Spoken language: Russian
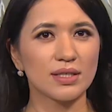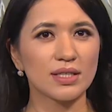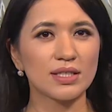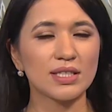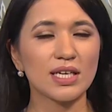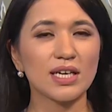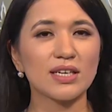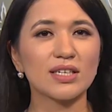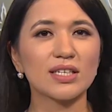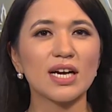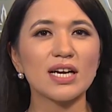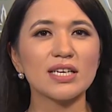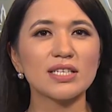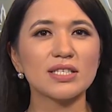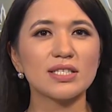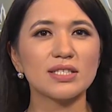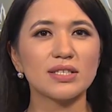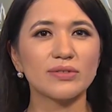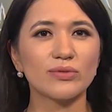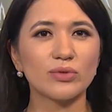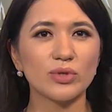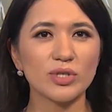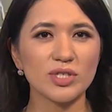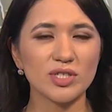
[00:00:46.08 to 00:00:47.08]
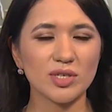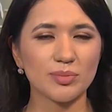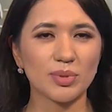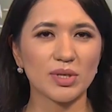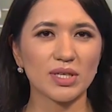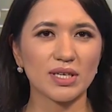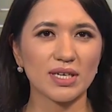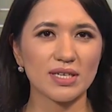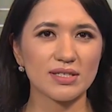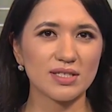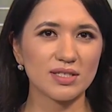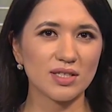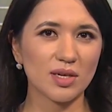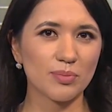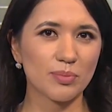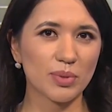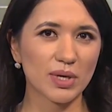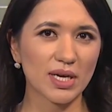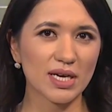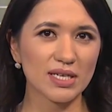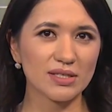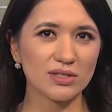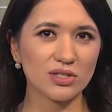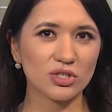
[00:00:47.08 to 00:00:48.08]
Итак, как сегодня проходила
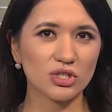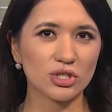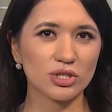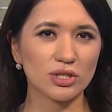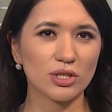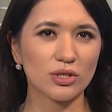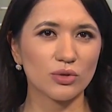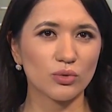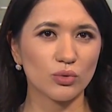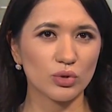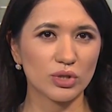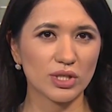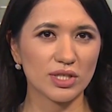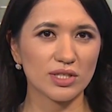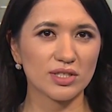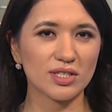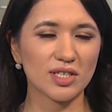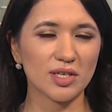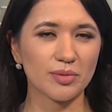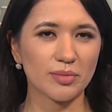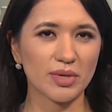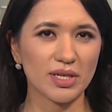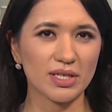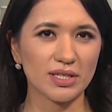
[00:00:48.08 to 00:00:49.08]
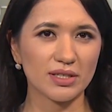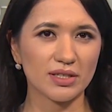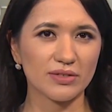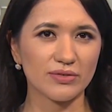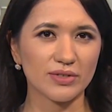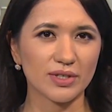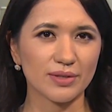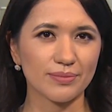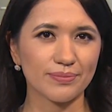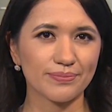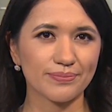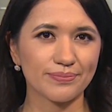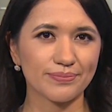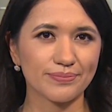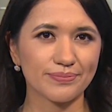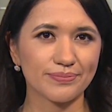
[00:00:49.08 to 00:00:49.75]
праздничная утренняя молитва?